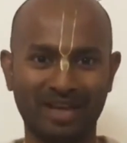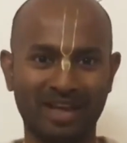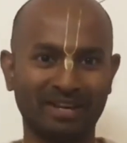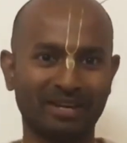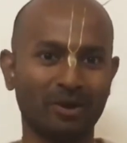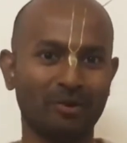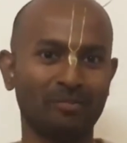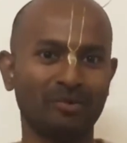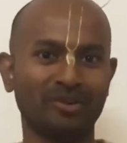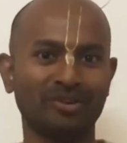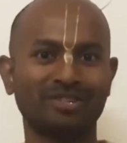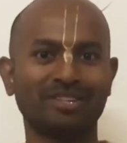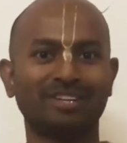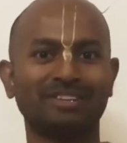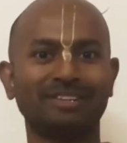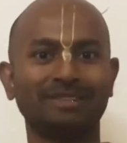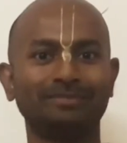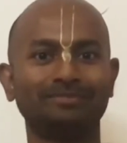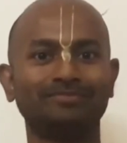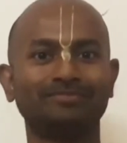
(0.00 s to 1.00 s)
একে অপরের
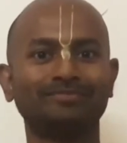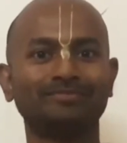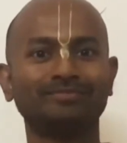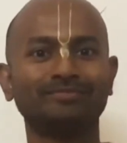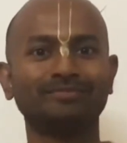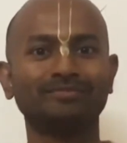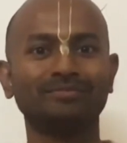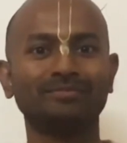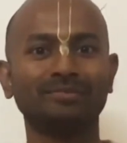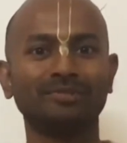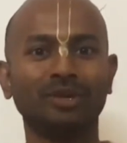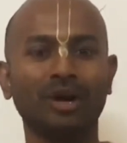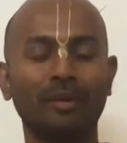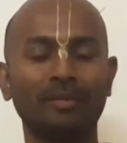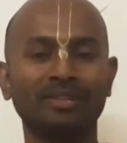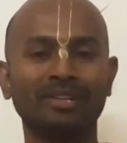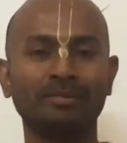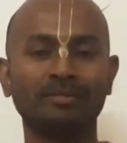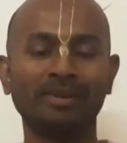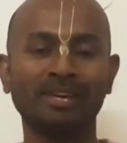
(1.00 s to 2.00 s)
সাথে তো
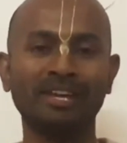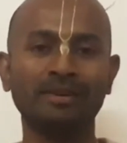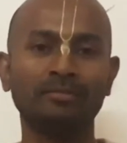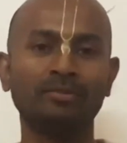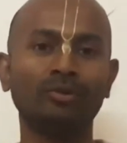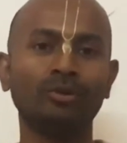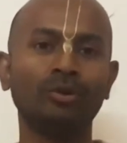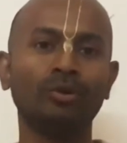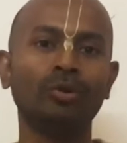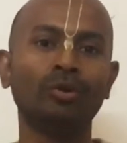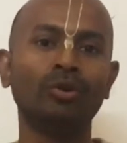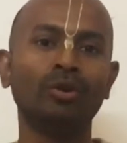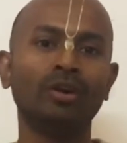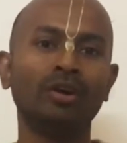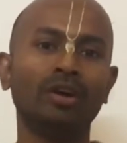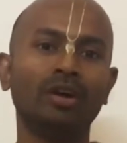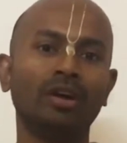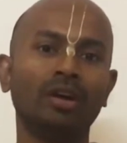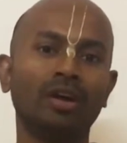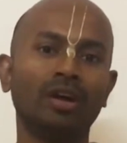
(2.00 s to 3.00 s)
আমাদের বিহেভগুলো
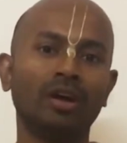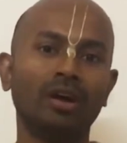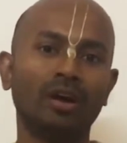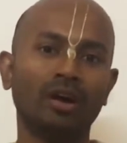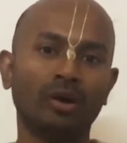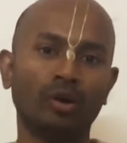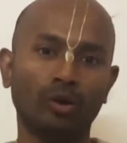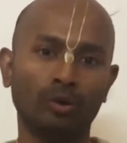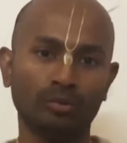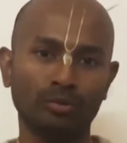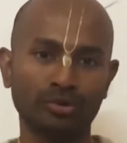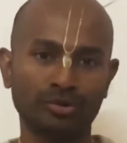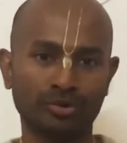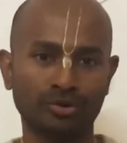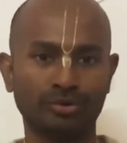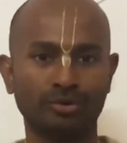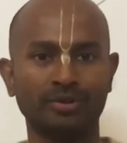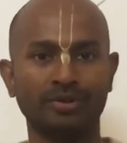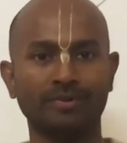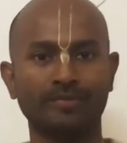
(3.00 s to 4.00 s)

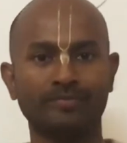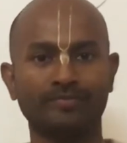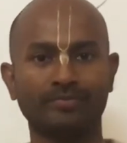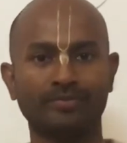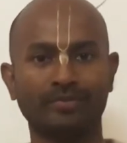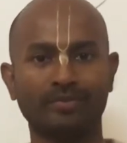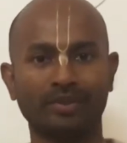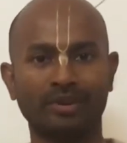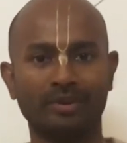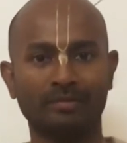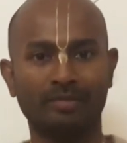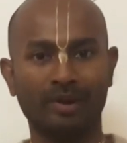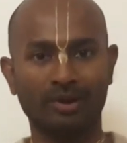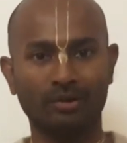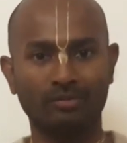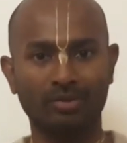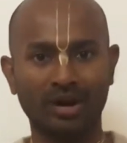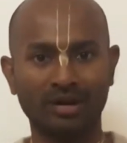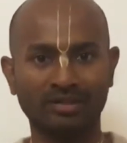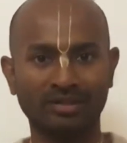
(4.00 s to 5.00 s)
অবশ্যই
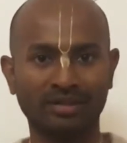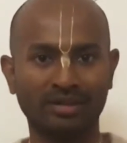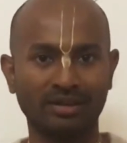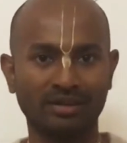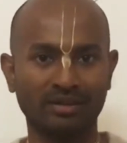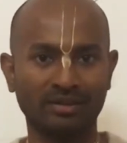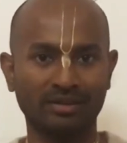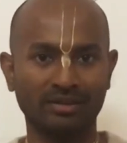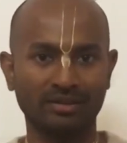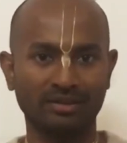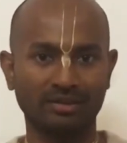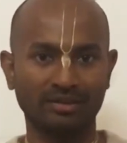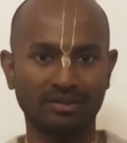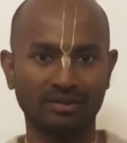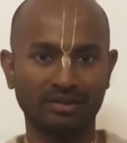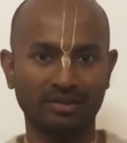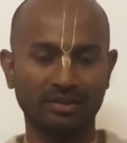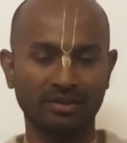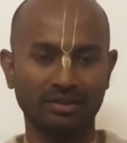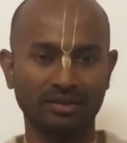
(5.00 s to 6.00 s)
পারমার্থিক
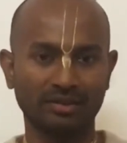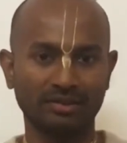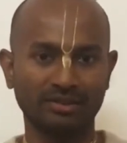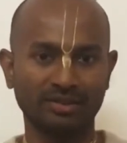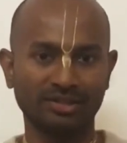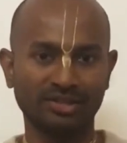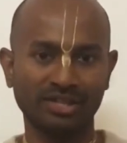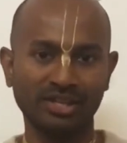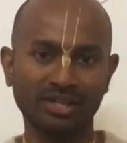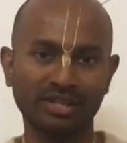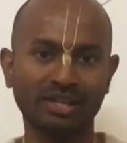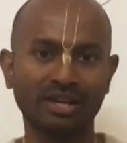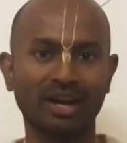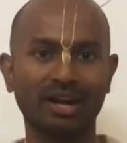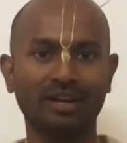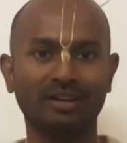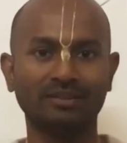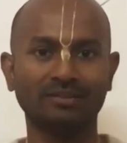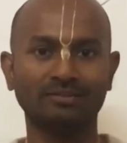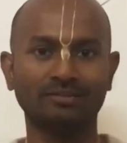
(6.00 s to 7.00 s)
যে
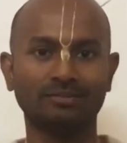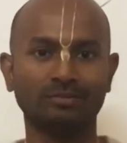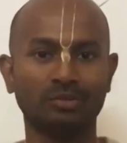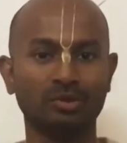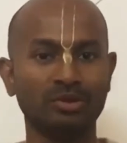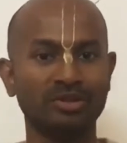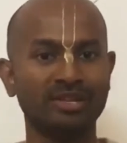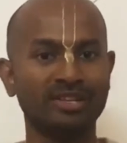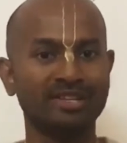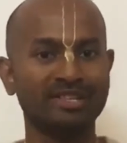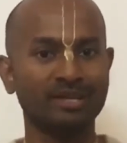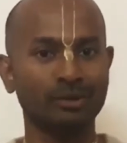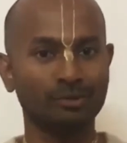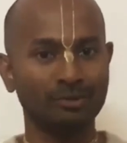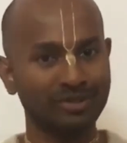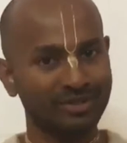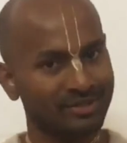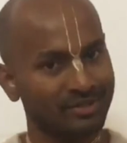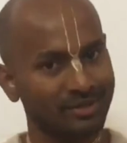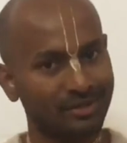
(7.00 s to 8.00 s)
শিক্ষা বৈদিক যে
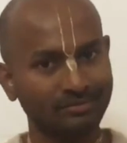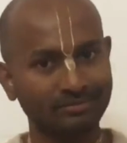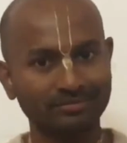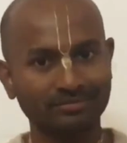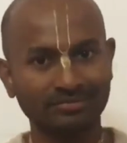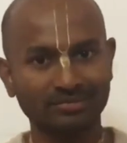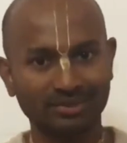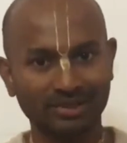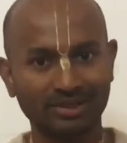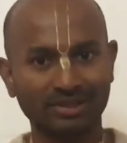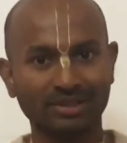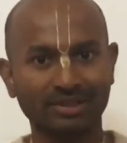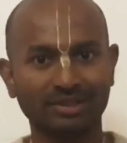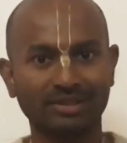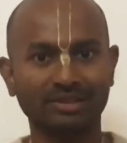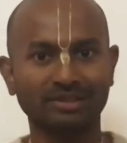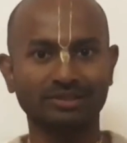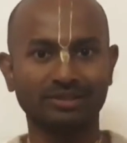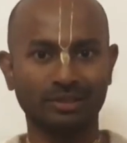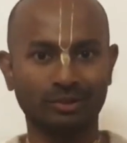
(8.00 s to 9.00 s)
উইজডম
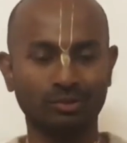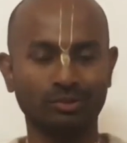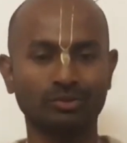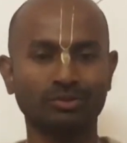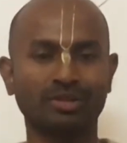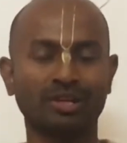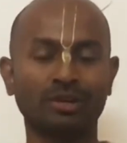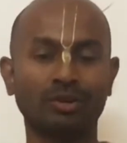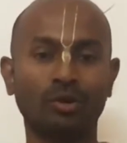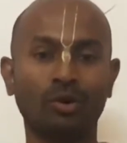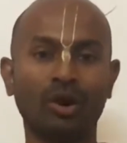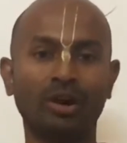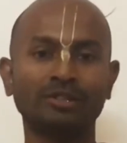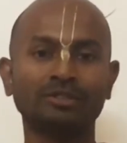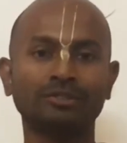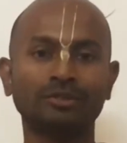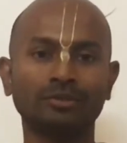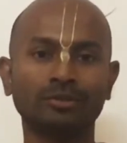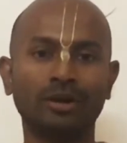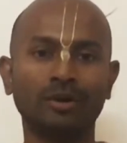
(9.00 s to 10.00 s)
সেটা অনুসারে হওয়ার
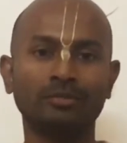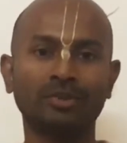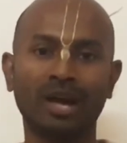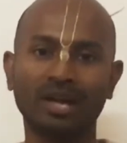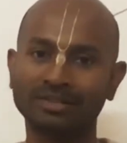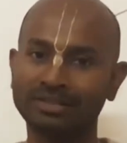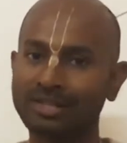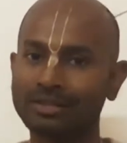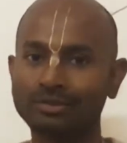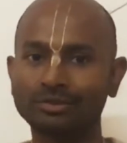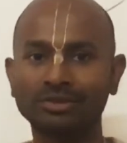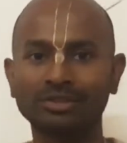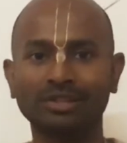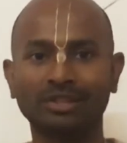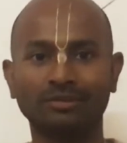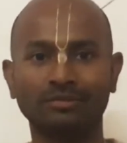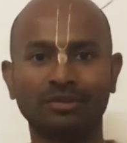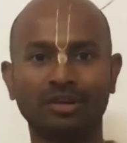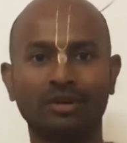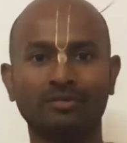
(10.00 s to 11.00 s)
জন্য আমরা আশা করি
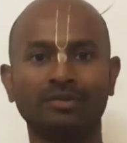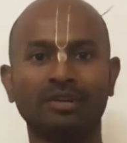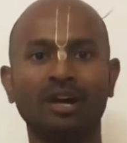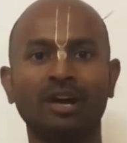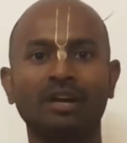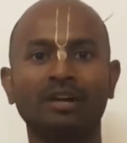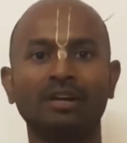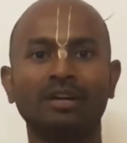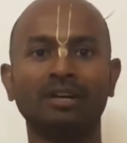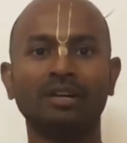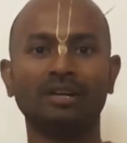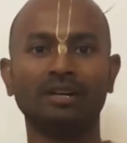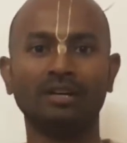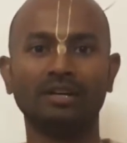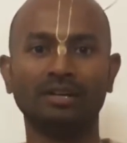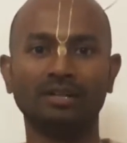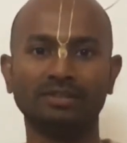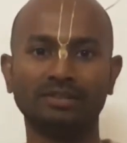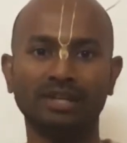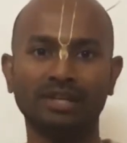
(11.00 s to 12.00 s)
এবং আমরা
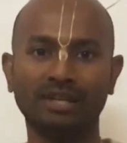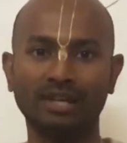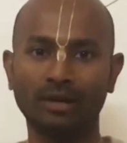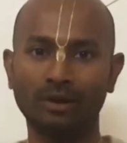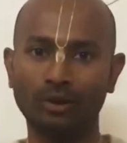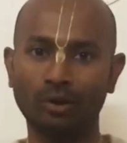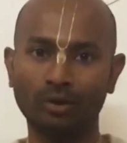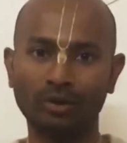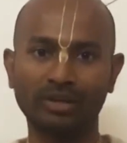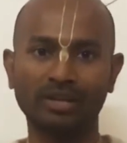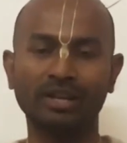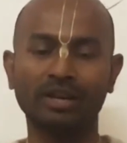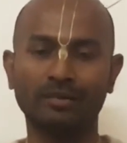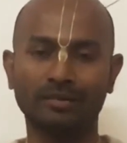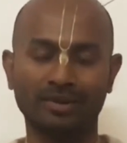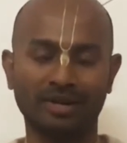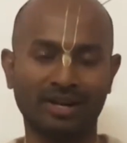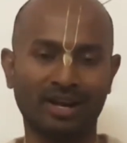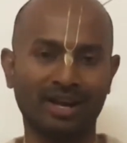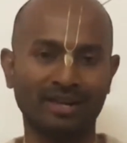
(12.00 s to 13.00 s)
সেটার লক্ষ্যেই
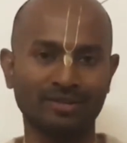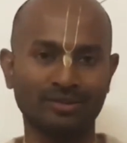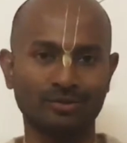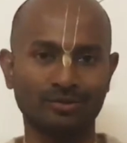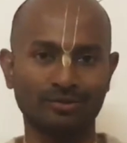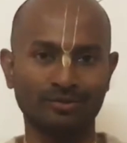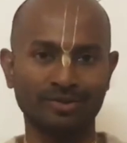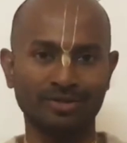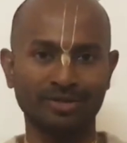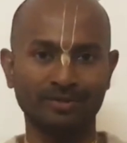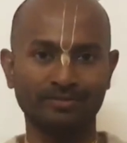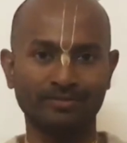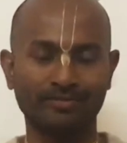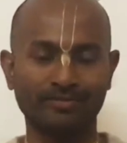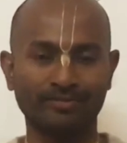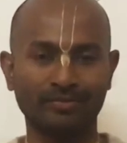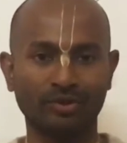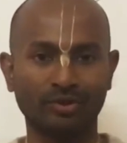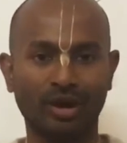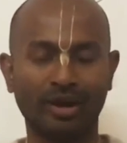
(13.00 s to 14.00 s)
আমরা কাজ করছি
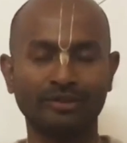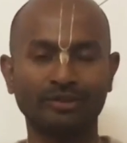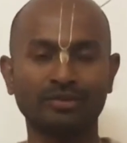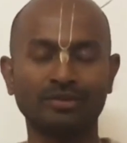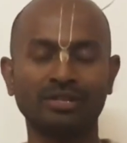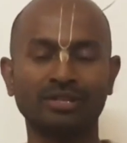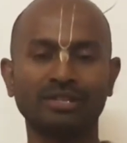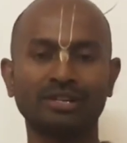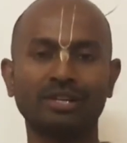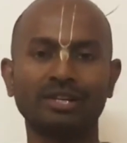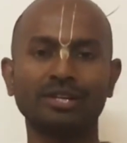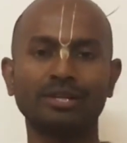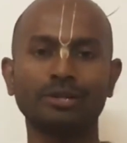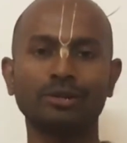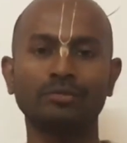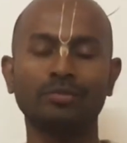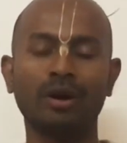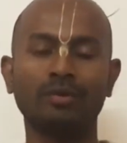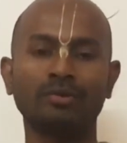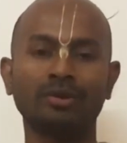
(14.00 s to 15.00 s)
তো আন্তর্জাতিক কৃষ্ণ
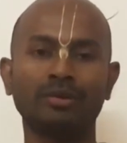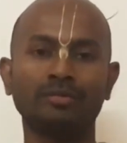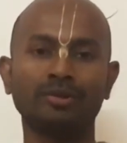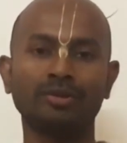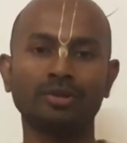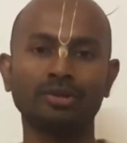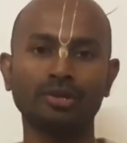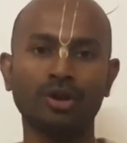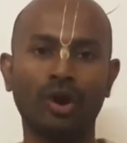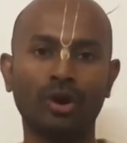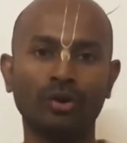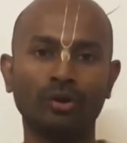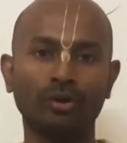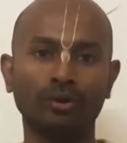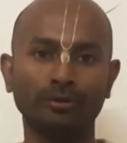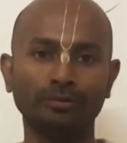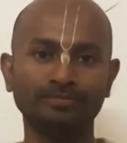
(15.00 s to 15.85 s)
ভাবনামৃত সংঘ